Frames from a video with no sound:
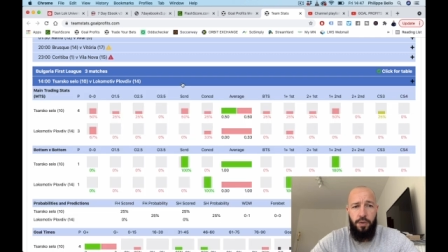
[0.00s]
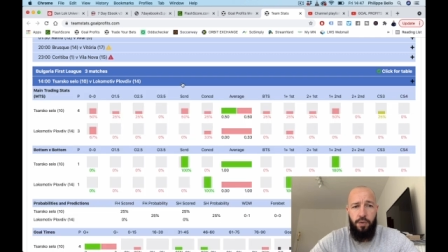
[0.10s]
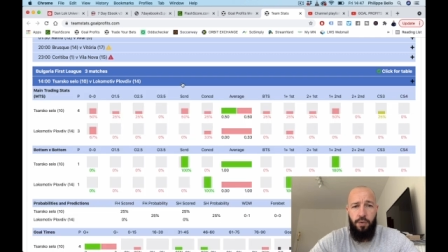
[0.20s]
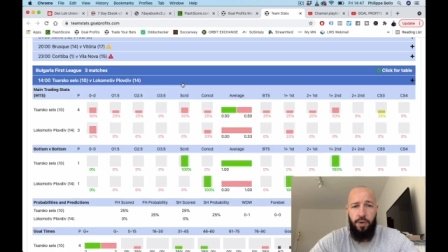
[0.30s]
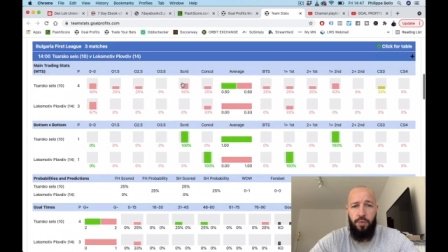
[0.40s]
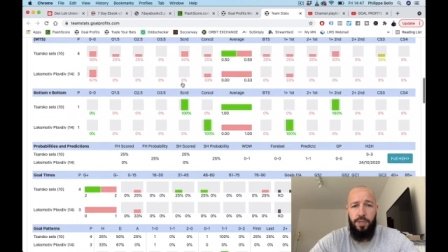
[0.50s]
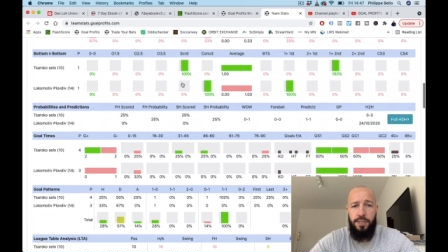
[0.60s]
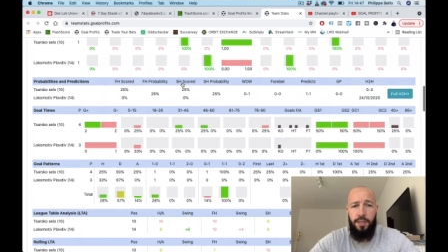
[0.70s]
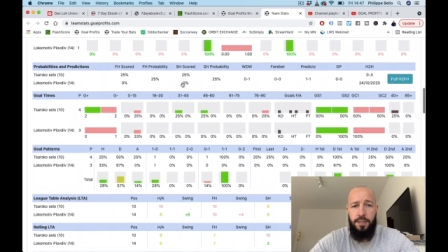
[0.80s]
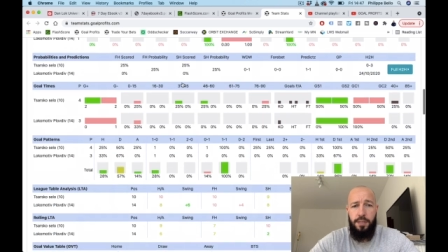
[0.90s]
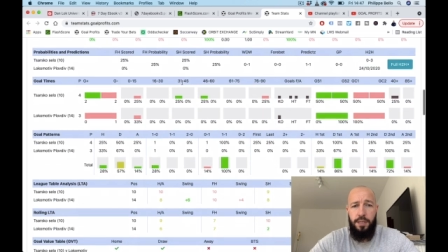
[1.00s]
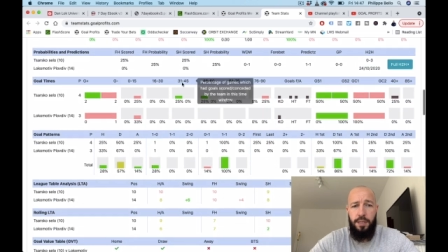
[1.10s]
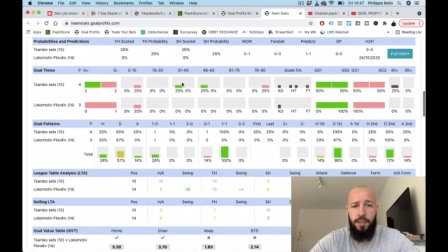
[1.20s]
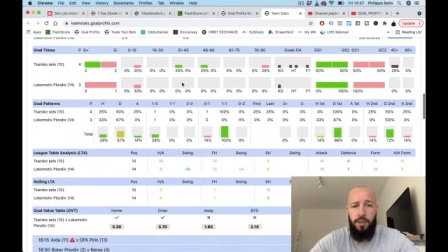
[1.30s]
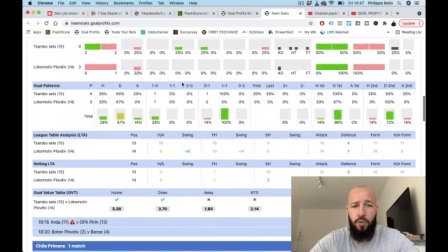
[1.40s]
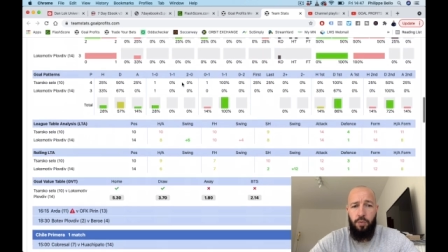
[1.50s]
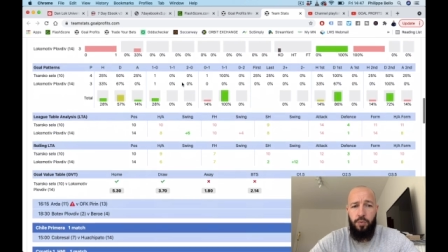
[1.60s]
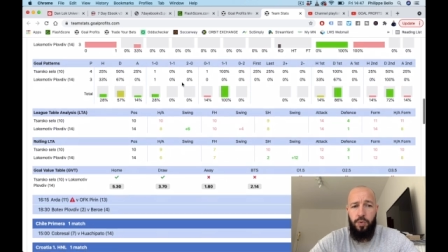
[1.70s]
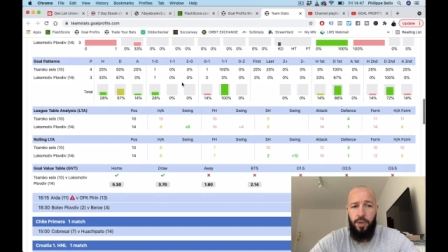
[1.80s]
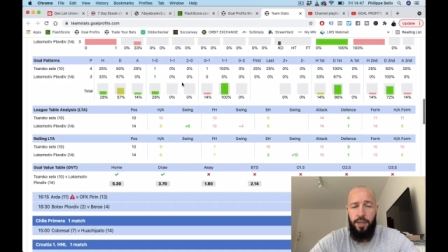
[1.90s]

tu vas avoir toutes les statistiques qui tombent sur